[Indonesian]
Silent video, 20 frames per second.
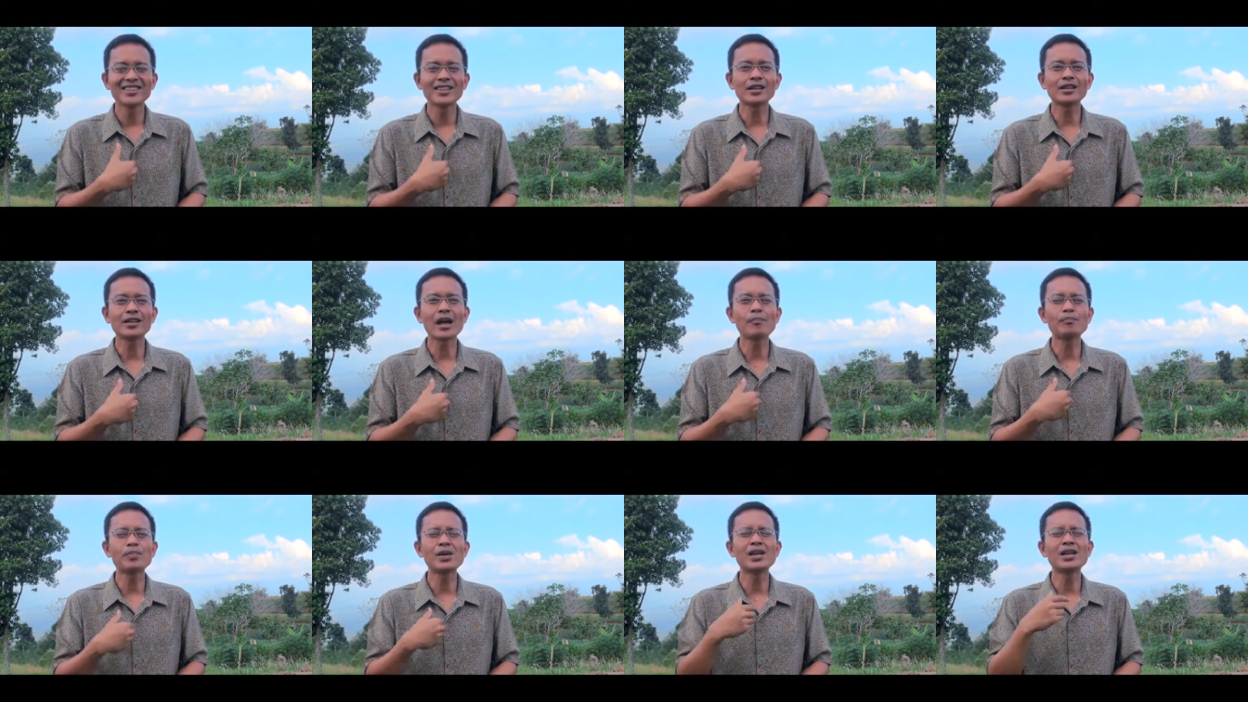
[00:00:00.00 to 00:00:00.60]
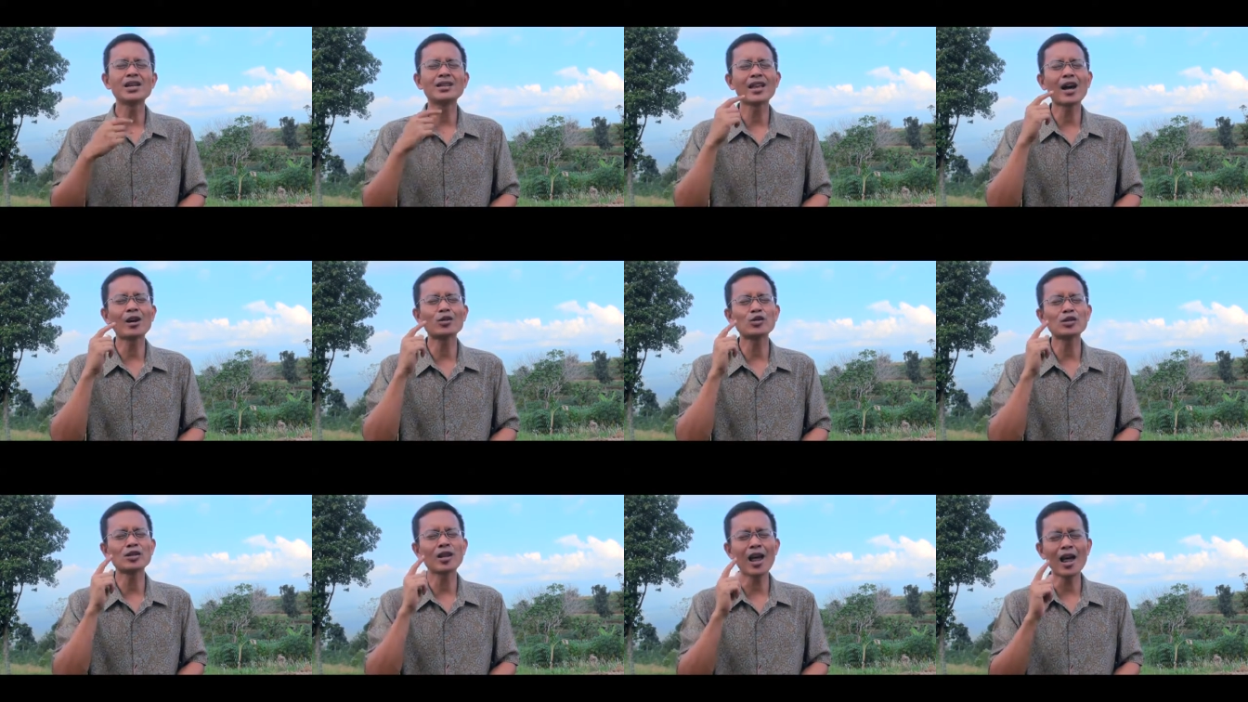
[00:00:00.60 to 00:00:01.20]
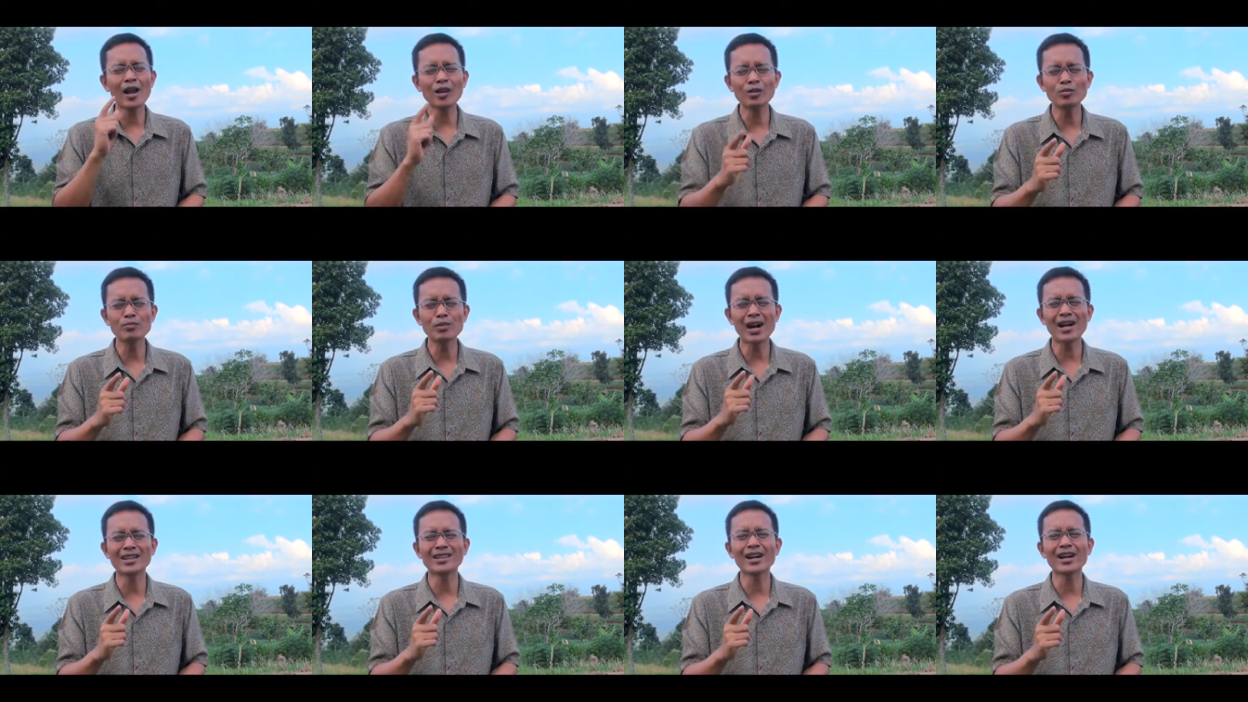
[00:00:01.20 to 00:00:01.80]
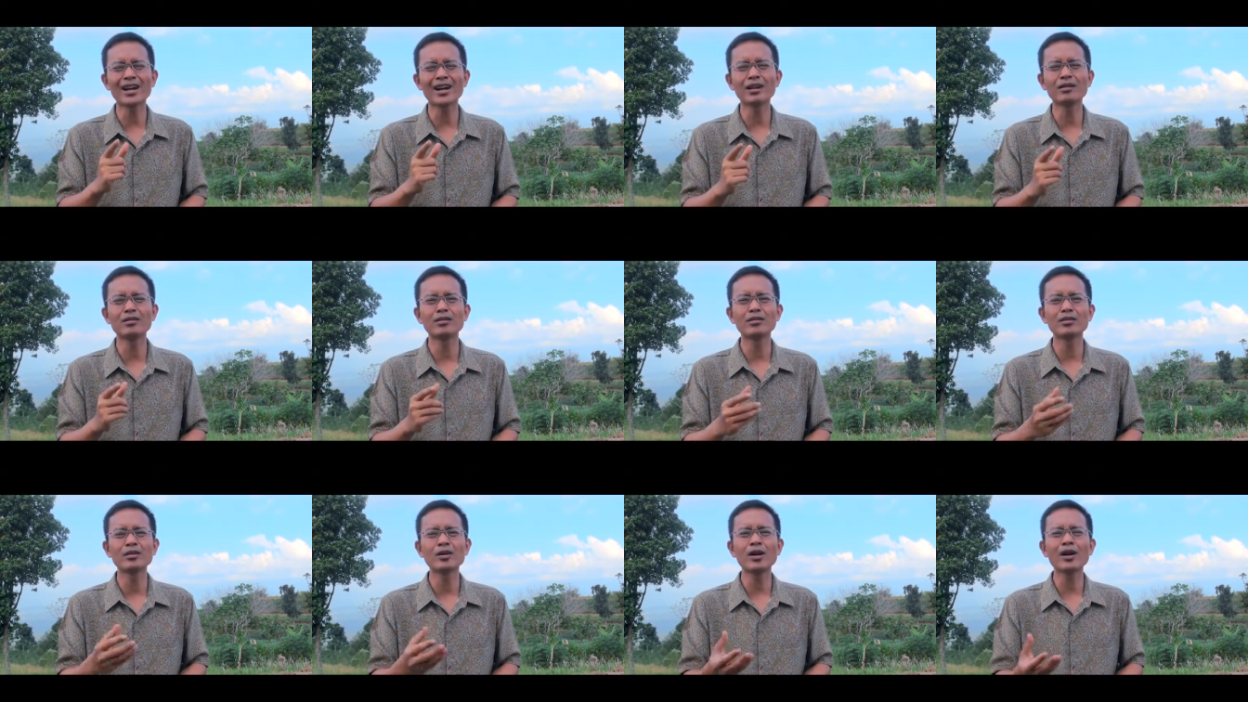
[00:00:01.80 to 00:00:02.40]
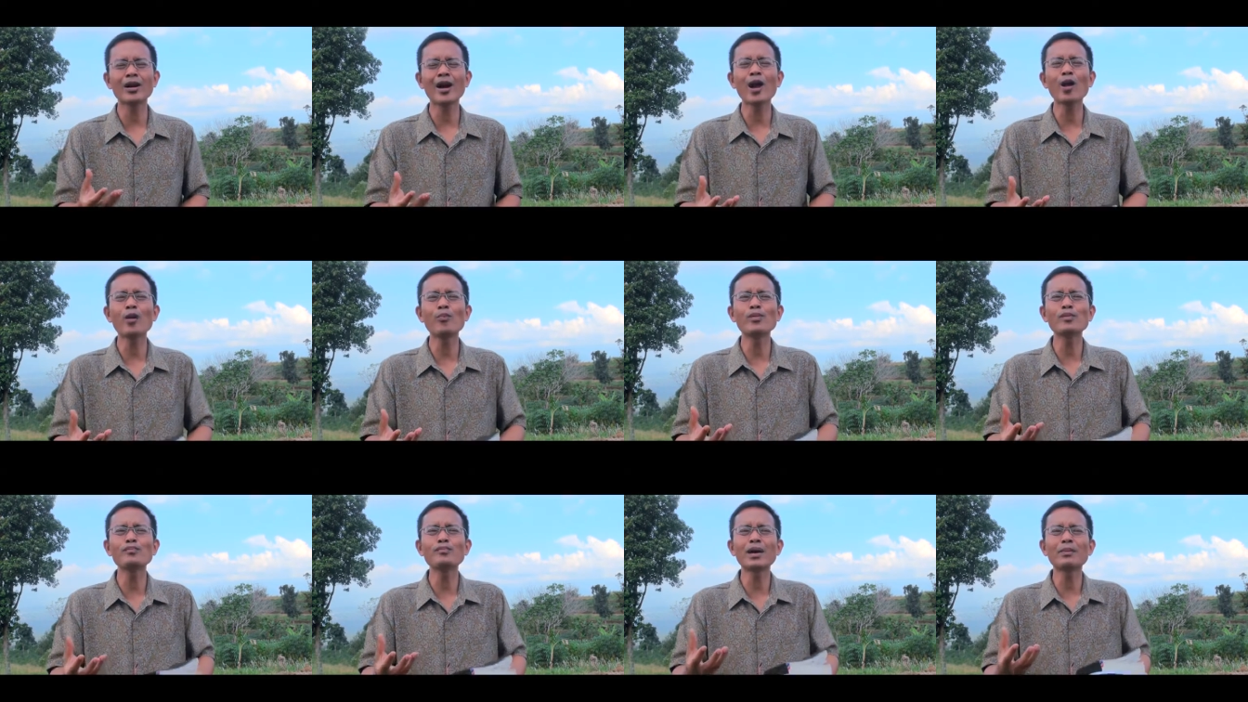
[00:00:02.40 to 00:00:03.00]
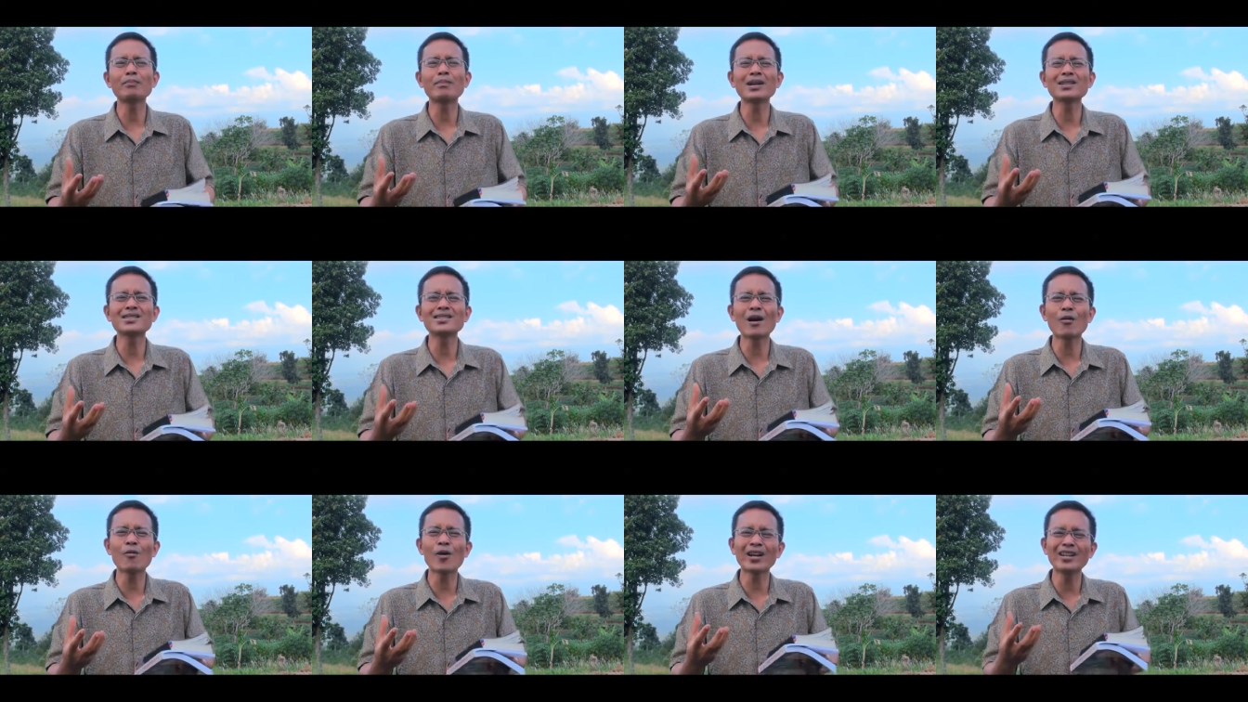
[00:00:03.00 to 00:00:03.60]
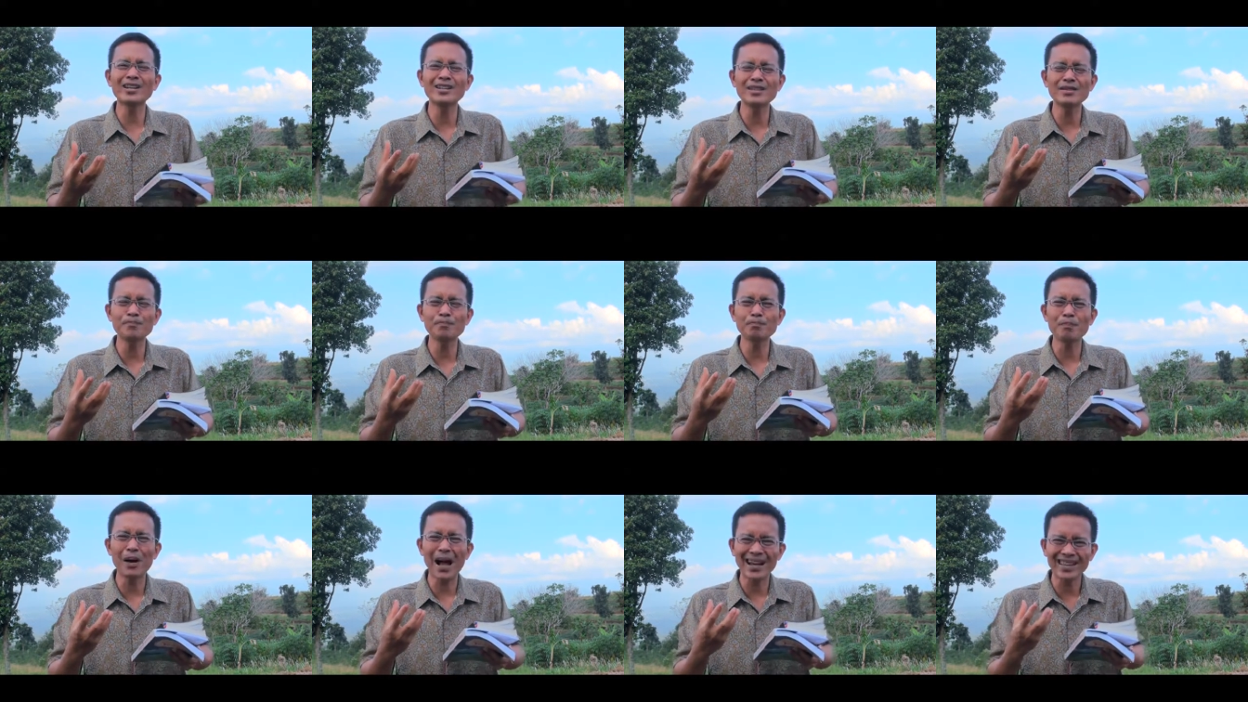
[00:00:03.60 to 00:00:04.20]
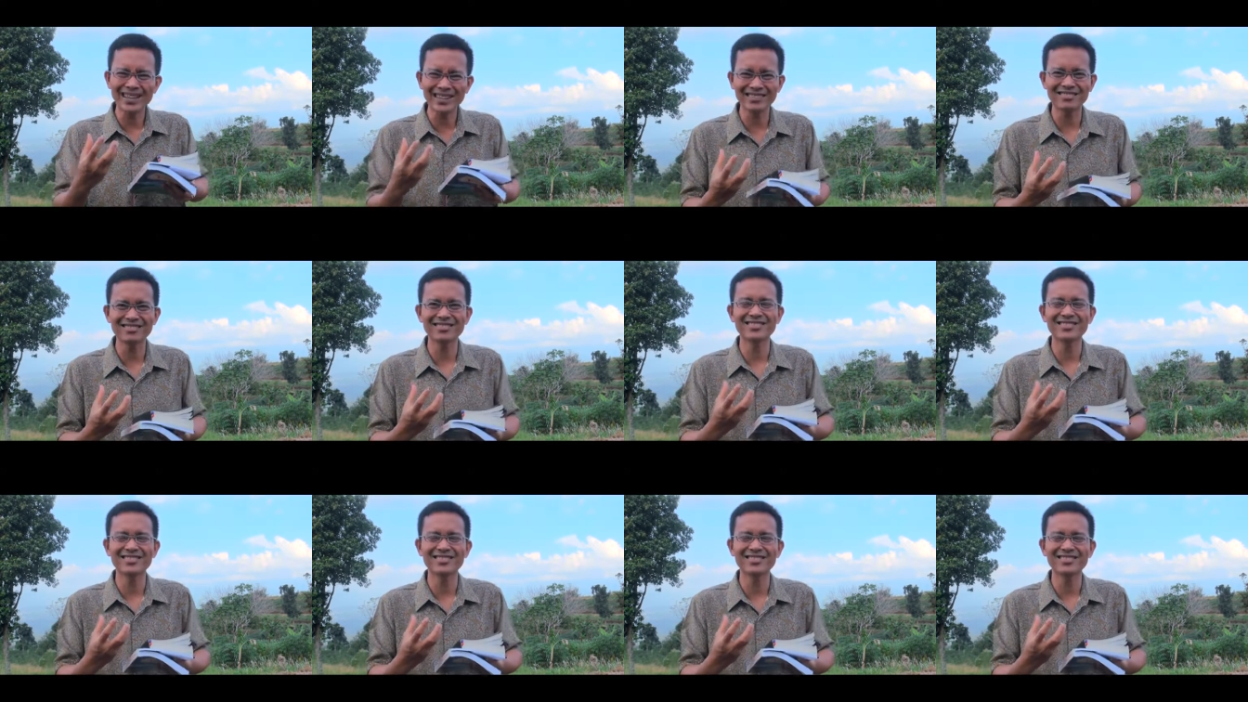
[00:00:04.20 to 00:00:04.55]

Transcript: Tetapi kita harus selalu mengatakan, kalaupun memang cawan ini pahit,